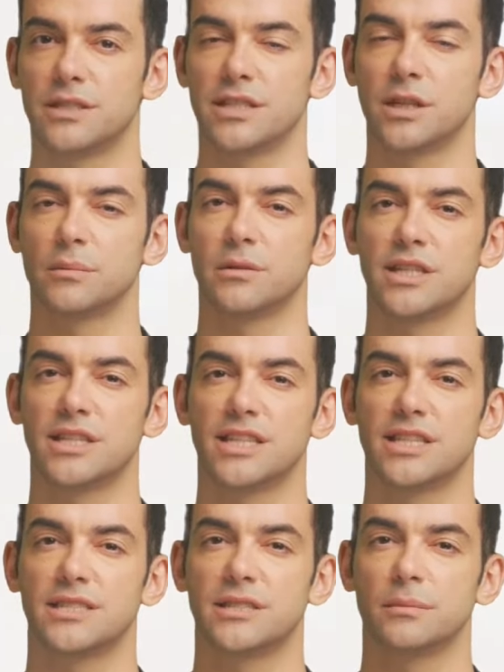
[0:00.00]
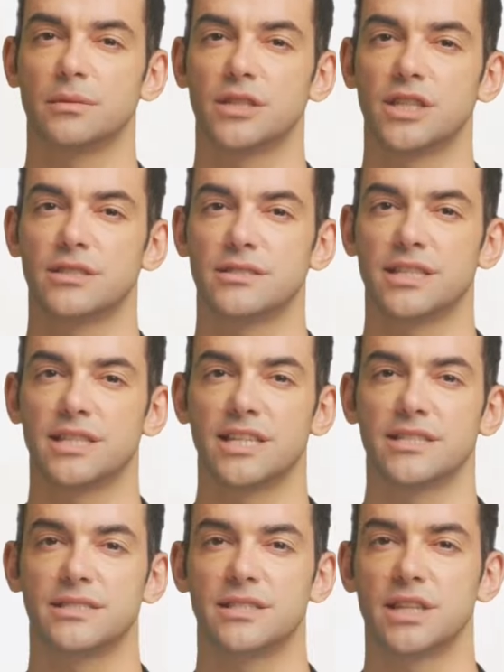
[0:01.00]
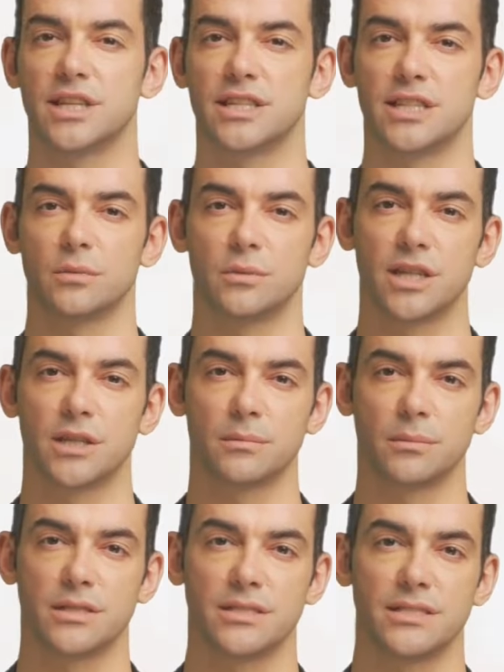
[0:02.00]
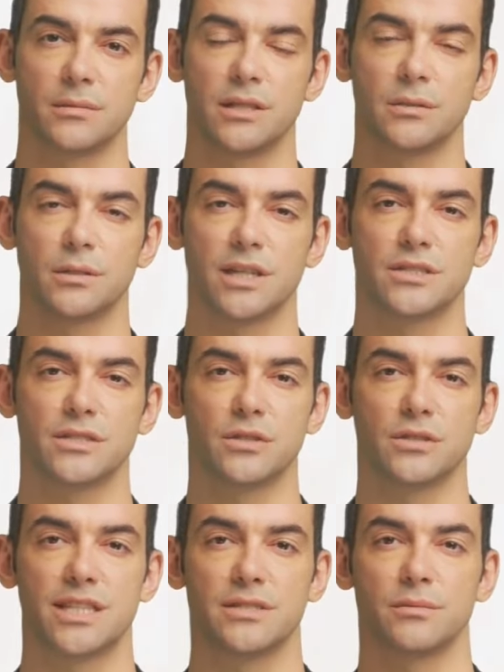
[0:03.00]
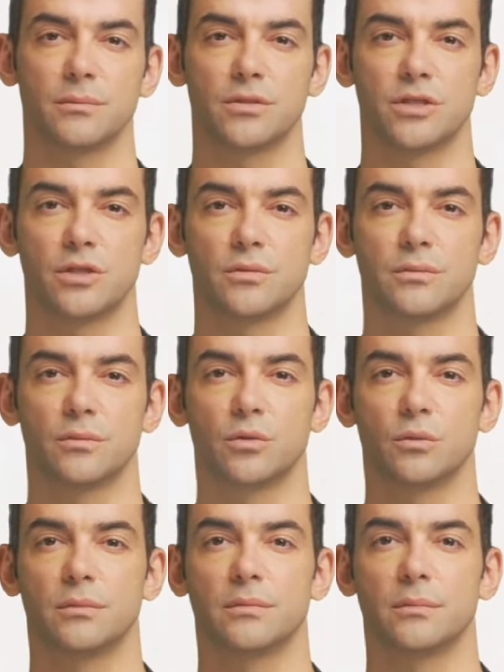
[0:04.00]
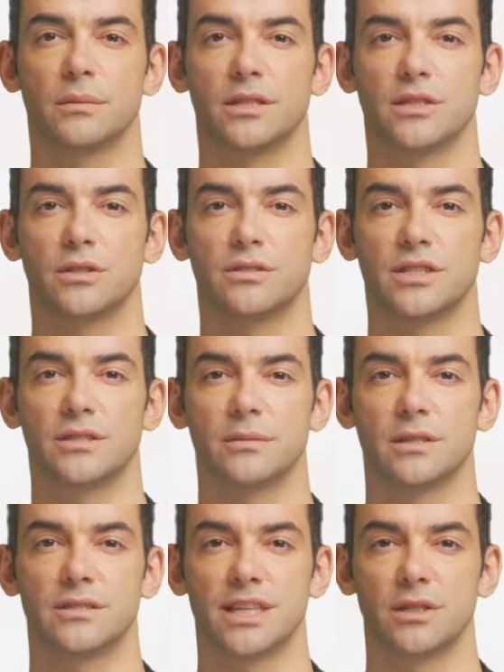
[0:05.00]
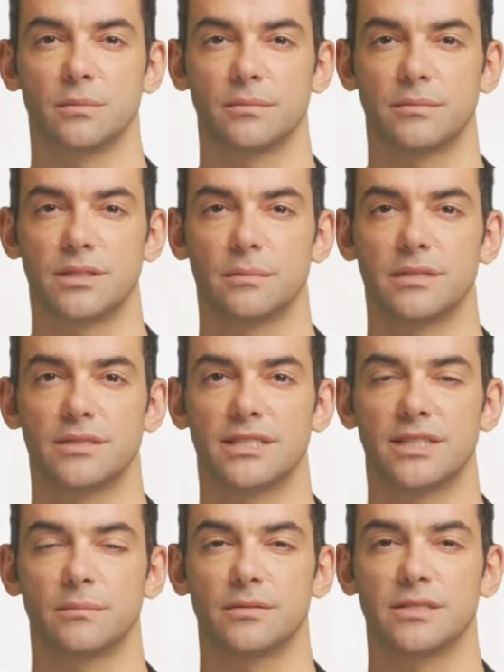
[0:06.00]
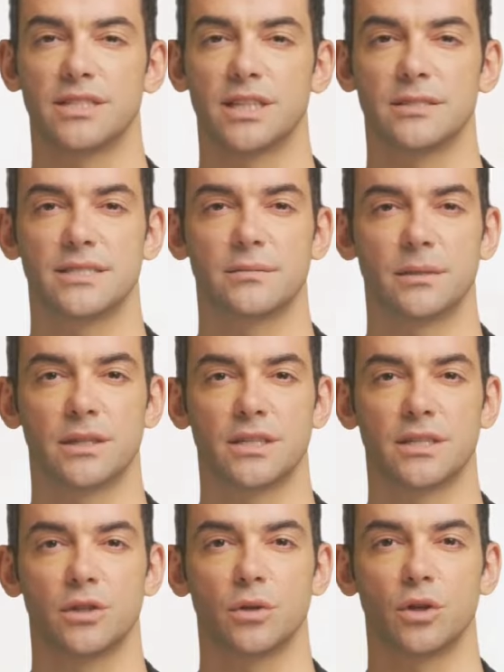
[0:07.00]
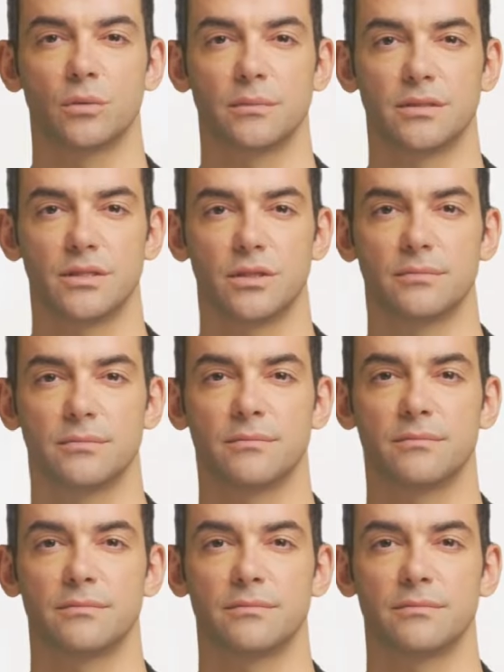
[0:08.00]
Ang paghingi ng damages ay isang karaniwang hakbang sa mga kaso ng defamasyon upang mapanagot ang mga taong naglabas ng masasakit na pahayag o komento.